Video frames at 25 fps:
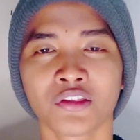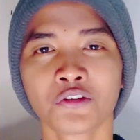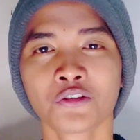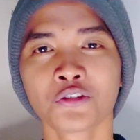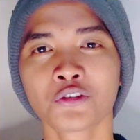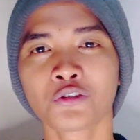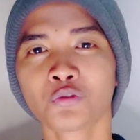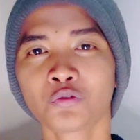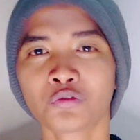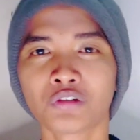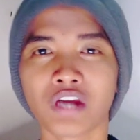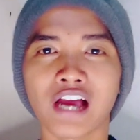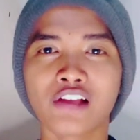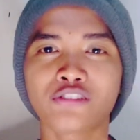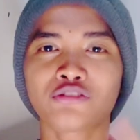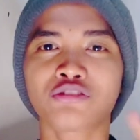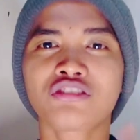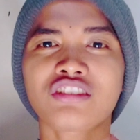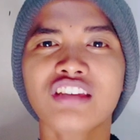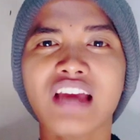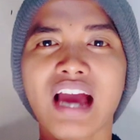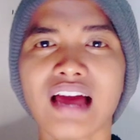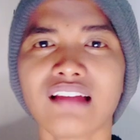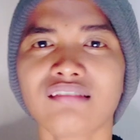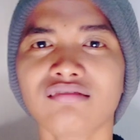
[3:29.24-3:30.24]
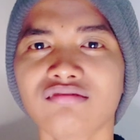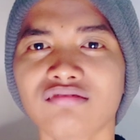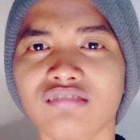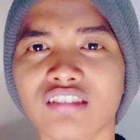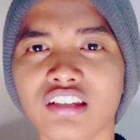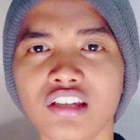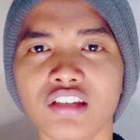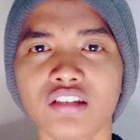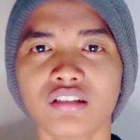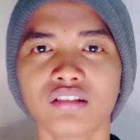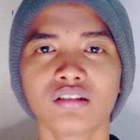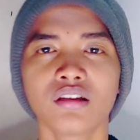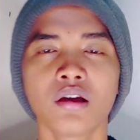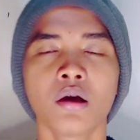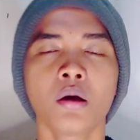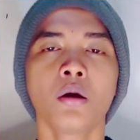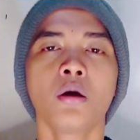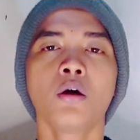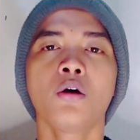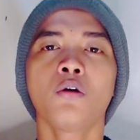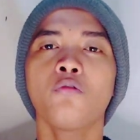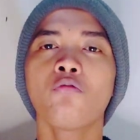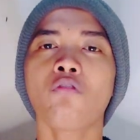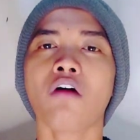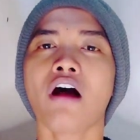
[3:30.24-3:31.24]
Sudah cantik.
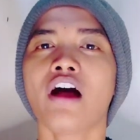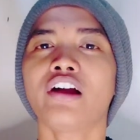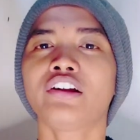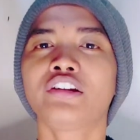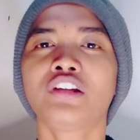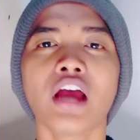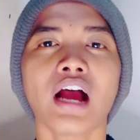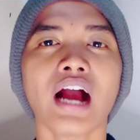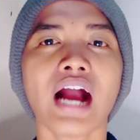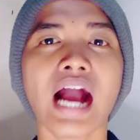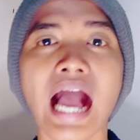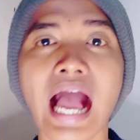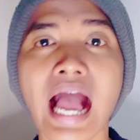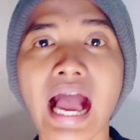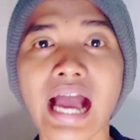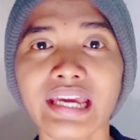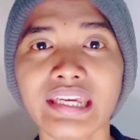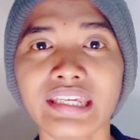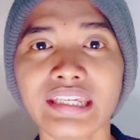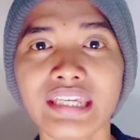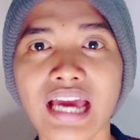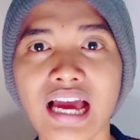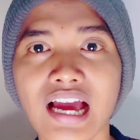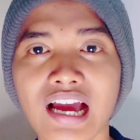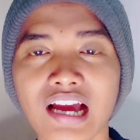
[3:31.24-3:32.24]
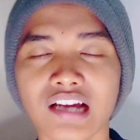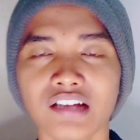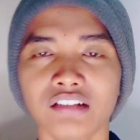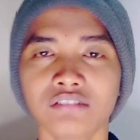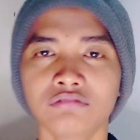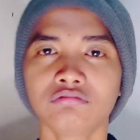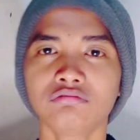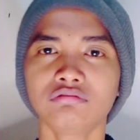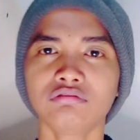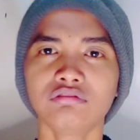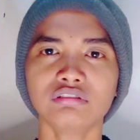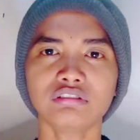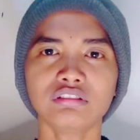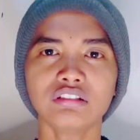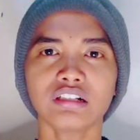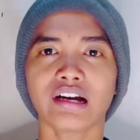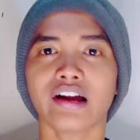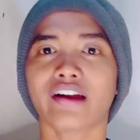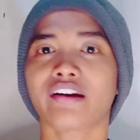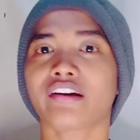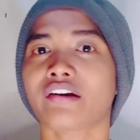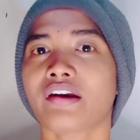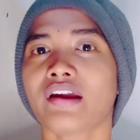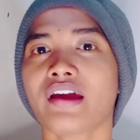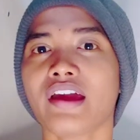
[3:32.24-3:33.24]
Wah, dia kaya. Uh,
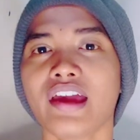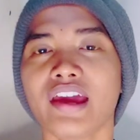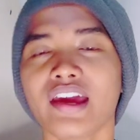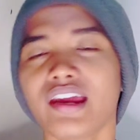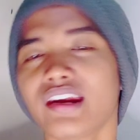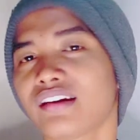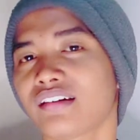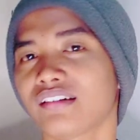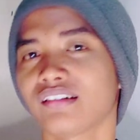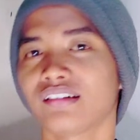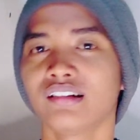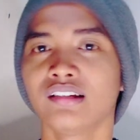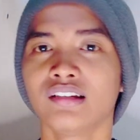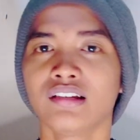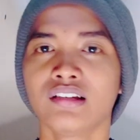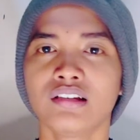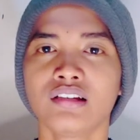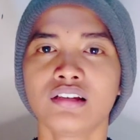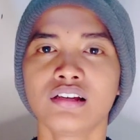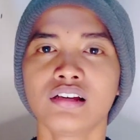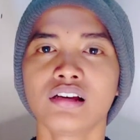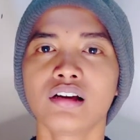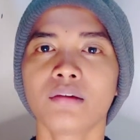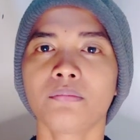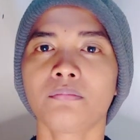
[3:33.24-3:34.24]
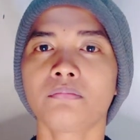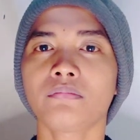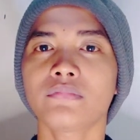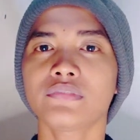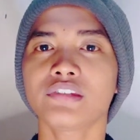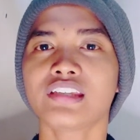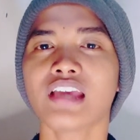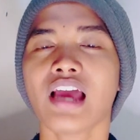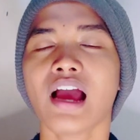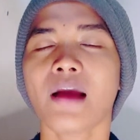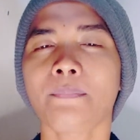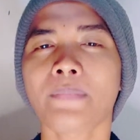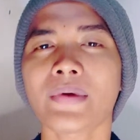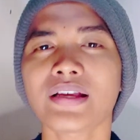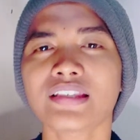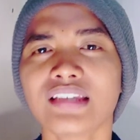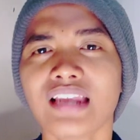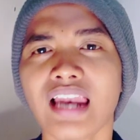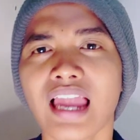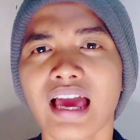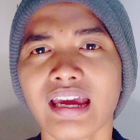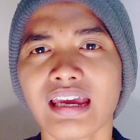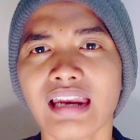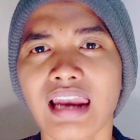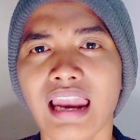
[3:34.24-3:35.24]
keren. Siapa
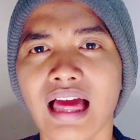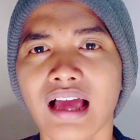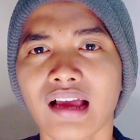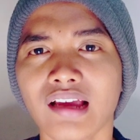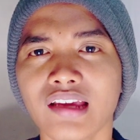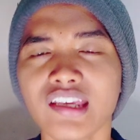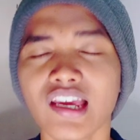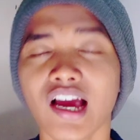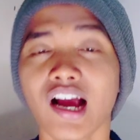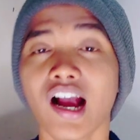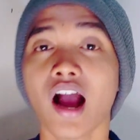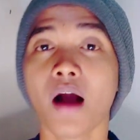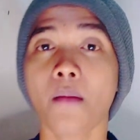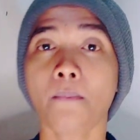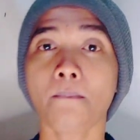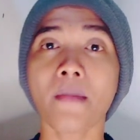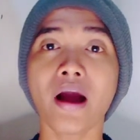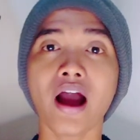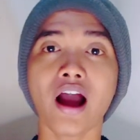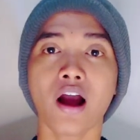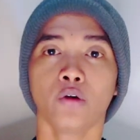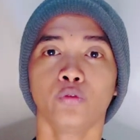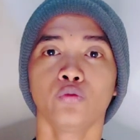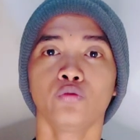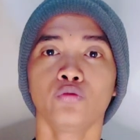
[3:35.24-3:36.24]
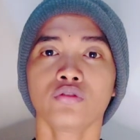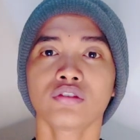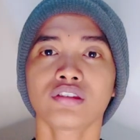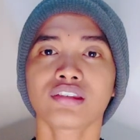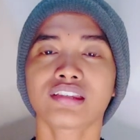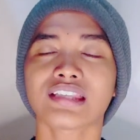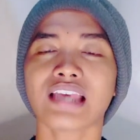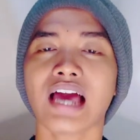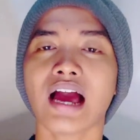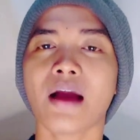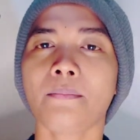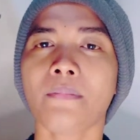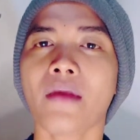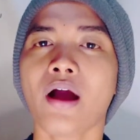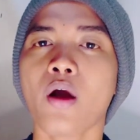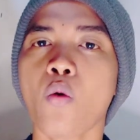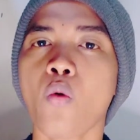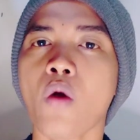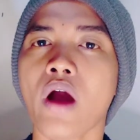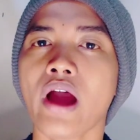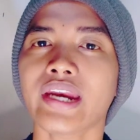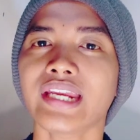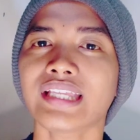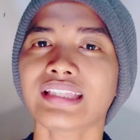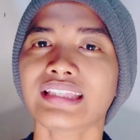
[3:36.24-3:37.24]
sih laki-laki yang gak mau sama
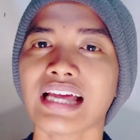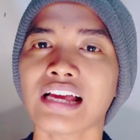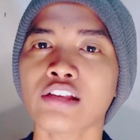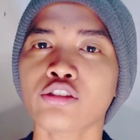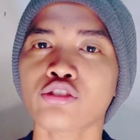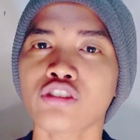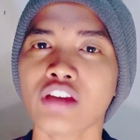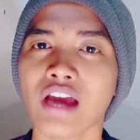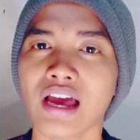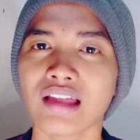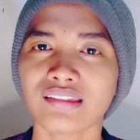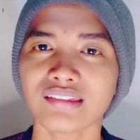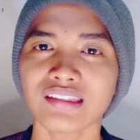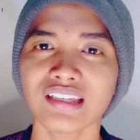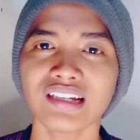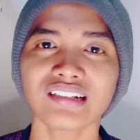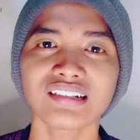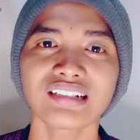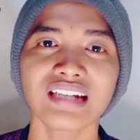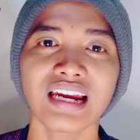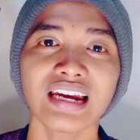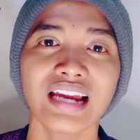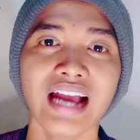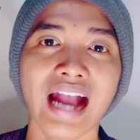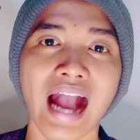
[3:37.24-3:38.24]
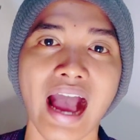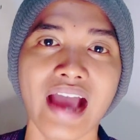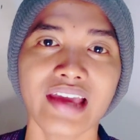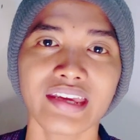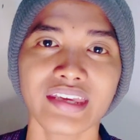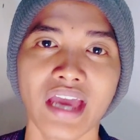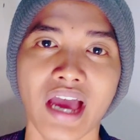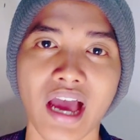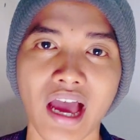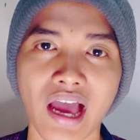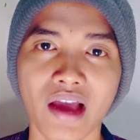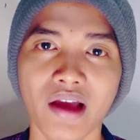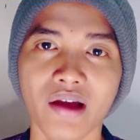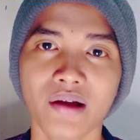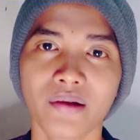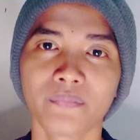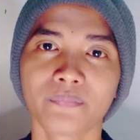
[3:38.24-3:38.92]
wanita cantik dan kaya?